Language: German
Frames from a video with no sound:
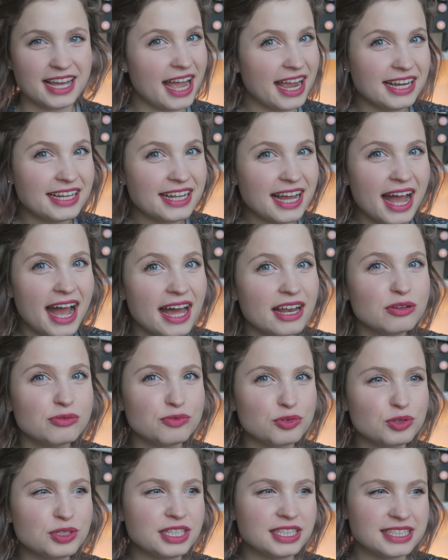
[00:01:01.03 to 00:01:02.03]
Keine Ahnung,
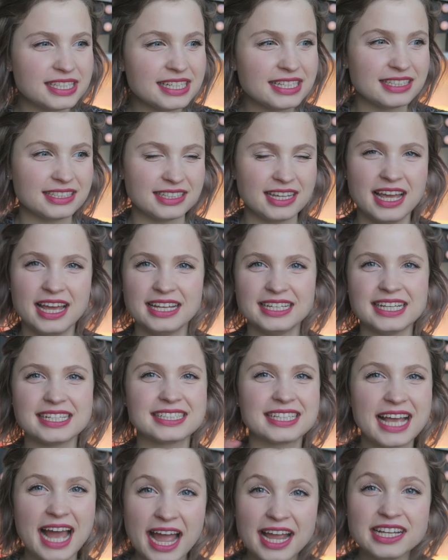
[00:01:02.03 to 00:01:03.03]
wo die sind. Da
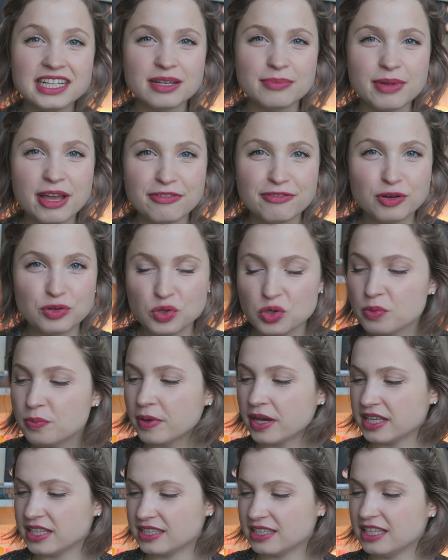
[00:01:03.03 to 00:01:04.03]
ist keiner mehr von
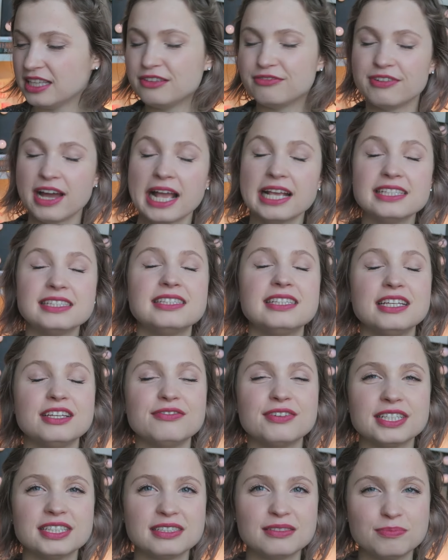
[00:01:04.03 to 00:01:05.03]
übrig. Ich weiß
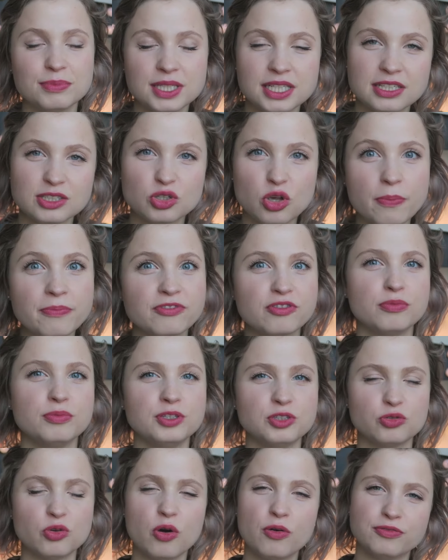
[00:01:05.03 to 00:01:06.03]
nicht, was es mit den
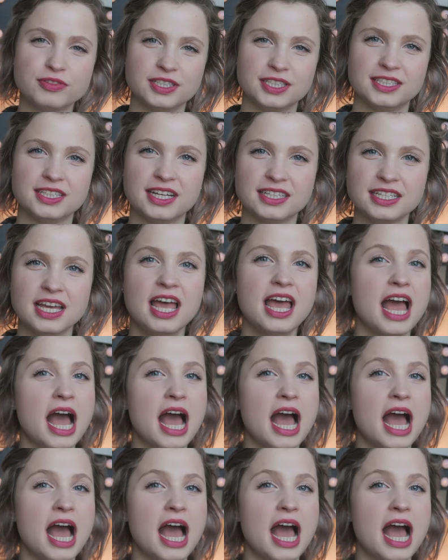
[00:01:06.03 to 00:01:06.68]
Zopfgummis so auf sich hat.